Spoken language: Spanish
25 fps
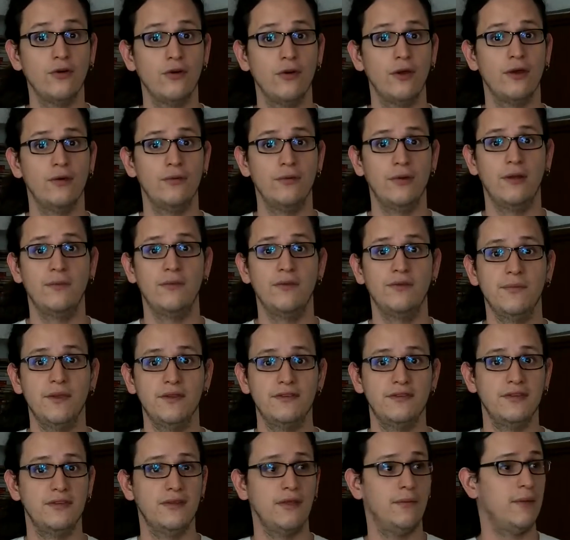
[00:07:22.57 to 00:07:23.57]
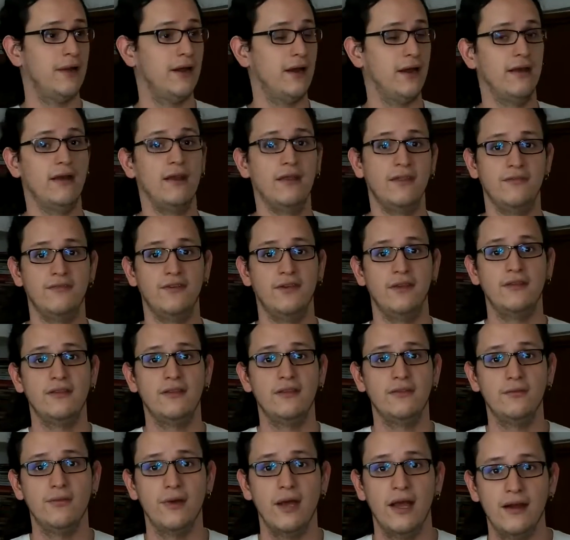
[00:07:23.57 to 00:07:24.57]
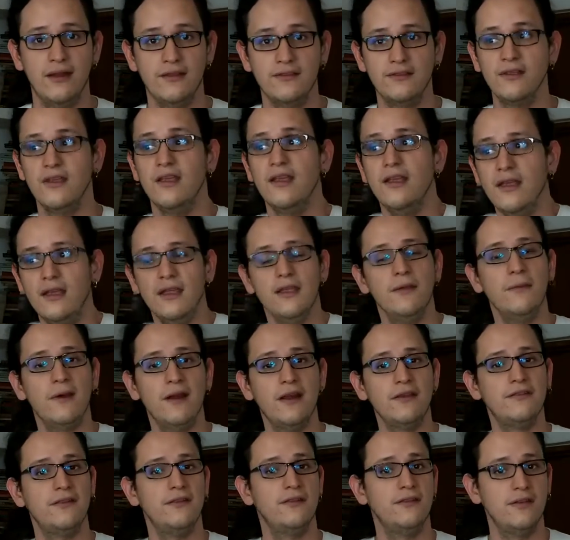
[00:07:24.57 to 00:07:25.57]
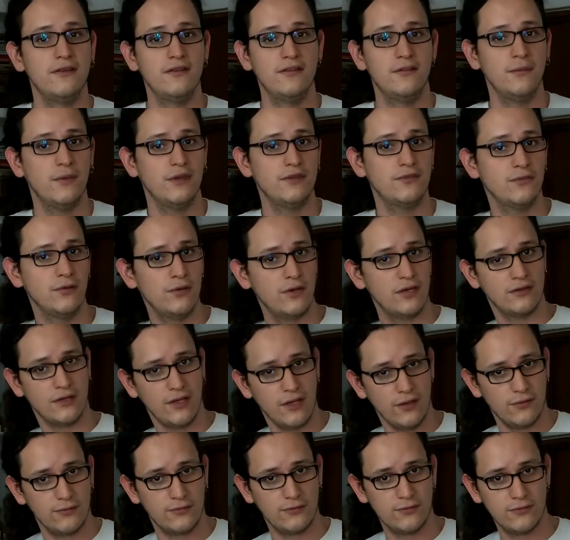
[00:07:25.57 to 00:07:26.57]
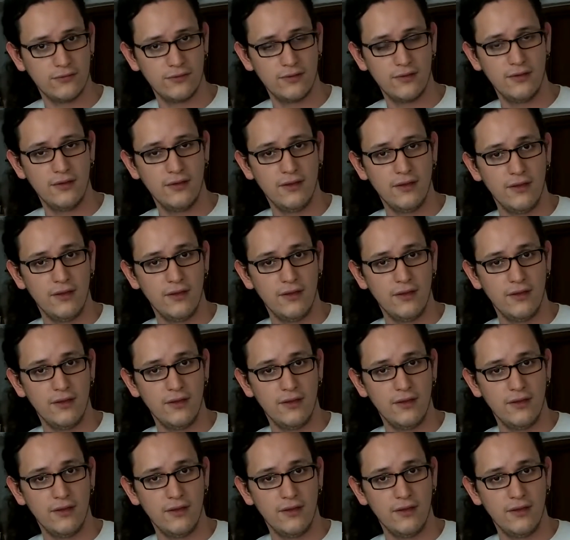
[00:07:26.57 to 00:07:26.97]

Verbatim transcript: o en una misma cita van a ir a diferentes lugares y van a sentirse más conectados.